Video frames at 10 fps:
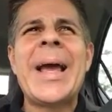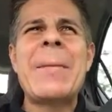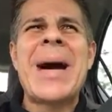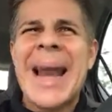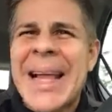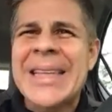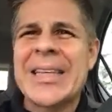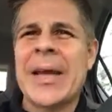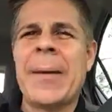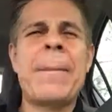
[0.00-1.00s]

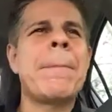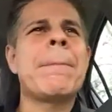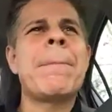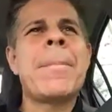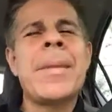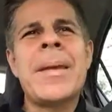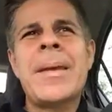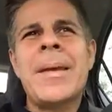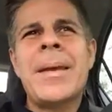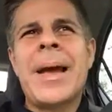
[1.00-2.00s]
balance.
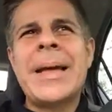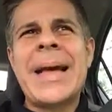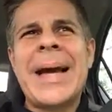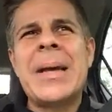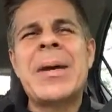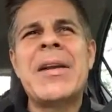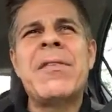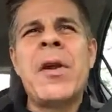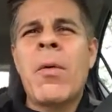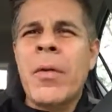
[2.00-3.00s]
¿Y a qué me
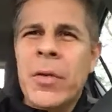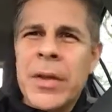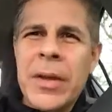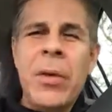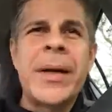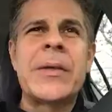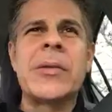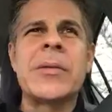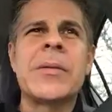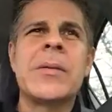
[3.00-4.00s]
refiero cuando te digo
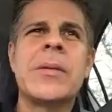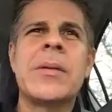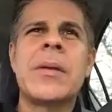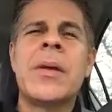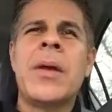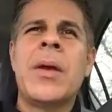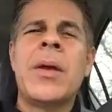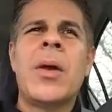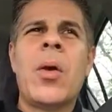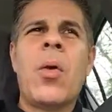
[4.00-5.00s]
esto?
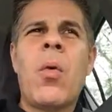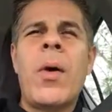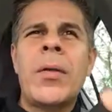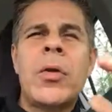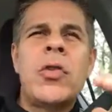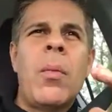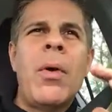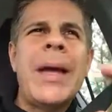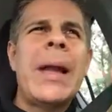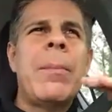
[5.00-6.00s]
Cuando yo
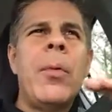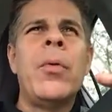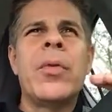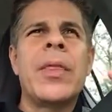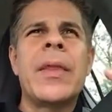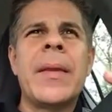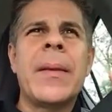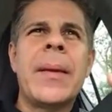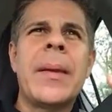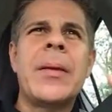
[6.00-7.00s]
voy al bus
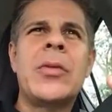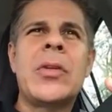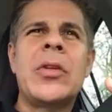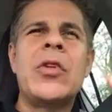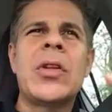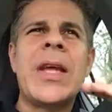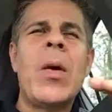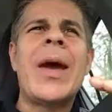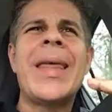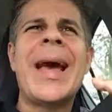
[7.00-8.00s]
yo
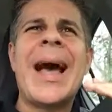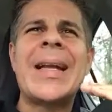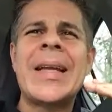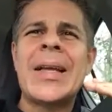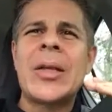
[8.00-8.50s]
tengo que dejar